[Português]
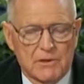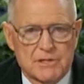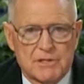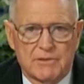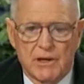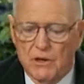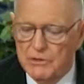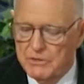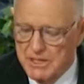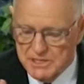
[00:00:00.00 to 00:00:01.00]

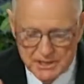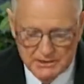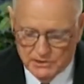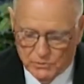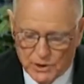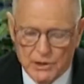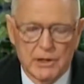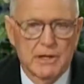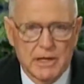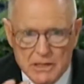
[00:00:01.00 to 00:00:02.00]
Primeiramente, você tem que ter a
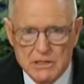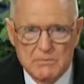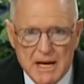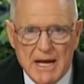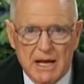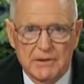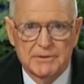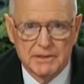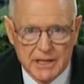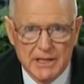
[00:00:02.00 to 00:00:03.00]
palavra em sua
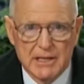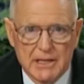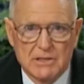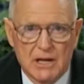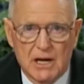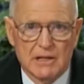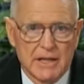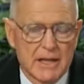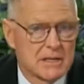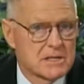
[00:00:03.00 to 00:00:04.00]
boca para que ela desça
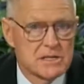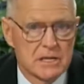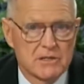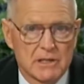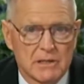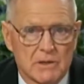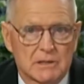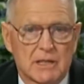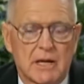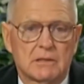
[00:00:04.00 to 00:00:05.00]
ao coração, foi o que
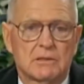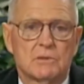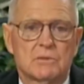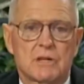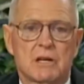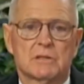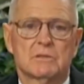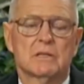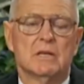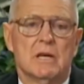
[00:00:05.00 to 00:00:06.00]
Deus disse a
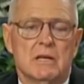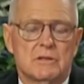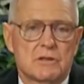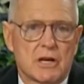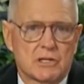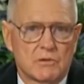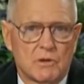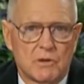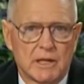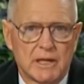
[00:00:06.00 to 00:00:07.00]
Josué em
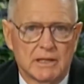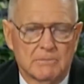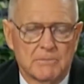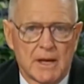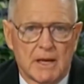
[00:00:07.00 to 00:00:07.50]
Josué 1:8.